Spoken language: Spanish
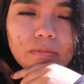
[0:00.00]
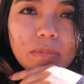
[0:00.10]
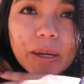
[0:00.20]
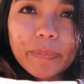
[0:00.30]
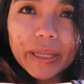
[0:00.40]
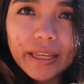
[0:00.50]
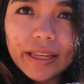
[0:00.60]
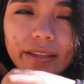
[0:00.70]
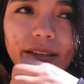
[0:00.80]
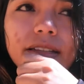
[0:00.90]
más
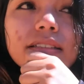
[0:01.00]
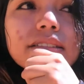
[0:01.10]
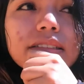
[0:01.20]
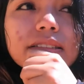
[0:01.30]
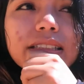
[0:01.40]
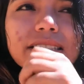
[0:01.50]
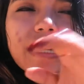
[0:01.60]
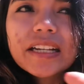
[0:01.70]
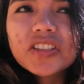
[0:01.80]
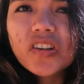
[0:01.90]
pequeñas,
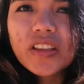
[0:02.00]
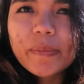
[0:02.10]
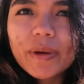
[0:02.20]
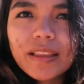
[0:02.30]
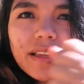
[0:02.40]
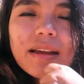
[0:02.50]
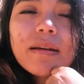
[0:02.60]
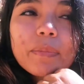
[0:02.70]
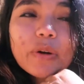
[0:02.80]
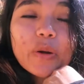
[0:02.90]
están hechas de
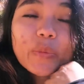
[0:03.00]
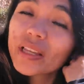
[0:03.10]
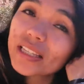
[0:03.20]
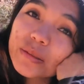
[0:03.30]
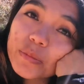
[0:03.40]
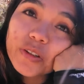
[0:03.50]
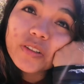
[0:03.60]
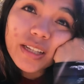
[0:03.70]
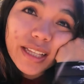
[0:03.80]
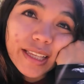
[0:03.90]
madera, por lo
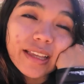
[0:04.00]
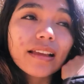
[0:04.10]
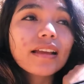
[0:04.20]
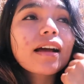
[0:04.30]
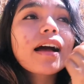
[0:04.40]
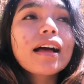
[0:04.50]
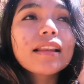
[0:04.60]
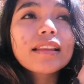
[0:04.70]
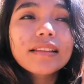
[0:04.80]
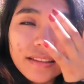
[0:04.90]
mismo que
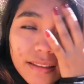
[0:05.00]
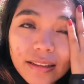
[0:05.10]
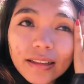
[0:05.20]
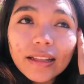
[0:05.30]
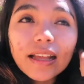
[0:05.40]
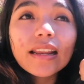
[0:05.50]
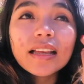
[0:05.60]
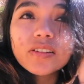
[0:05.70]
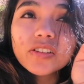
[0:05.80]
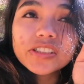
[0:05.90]
en
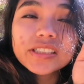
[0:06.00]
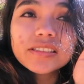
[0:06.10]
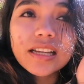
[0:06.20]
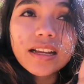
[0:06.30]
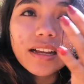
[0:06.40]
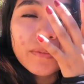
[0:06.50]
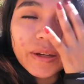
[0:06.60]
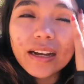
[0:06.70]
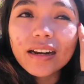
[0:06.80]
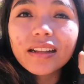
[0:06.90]
las noches al
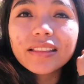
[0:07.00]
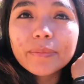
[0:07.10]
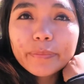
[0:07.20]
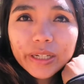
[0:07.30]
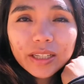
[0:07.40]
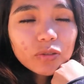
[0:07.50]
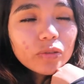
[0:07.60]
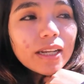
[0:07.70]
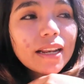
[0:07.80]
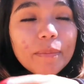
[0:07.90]
bajar la
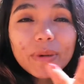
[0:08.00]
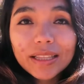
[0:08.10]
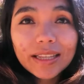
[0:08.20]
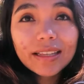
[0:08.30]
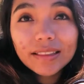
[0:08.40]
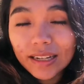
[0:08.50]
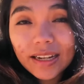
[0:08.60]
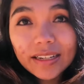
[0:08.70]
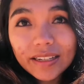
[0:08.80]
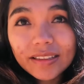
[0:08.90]
temperatura la madera te
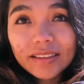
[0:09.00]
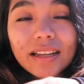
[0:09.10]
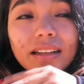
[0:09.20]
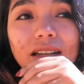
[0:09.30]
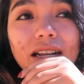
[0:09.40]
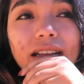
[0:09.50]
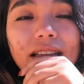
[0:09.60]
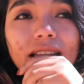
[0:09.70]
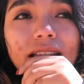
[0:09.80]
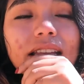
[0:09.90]
calienta
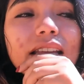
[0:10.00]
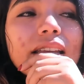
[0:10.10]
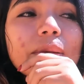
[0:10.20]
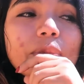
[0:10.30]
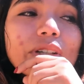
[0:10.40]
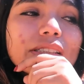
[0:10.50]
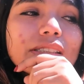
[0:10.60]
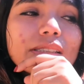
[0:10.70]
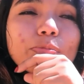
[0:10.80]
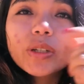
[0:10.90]
y pues
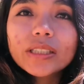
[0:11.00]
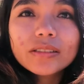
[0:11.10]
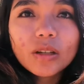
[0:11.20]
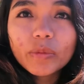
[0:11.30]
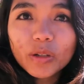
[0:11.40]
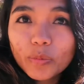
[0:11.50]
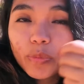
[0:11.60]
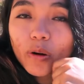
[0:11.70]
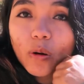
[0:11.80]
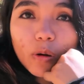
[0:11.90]
puedes dormir un
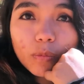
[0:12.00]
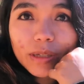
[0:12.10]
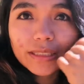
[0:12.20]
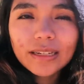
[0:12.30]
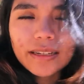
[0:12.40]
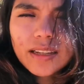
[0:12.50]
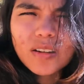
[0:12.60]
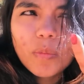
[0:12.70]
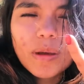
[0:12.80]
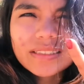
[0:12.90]
poco más
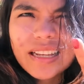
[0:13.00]
tranquilo, más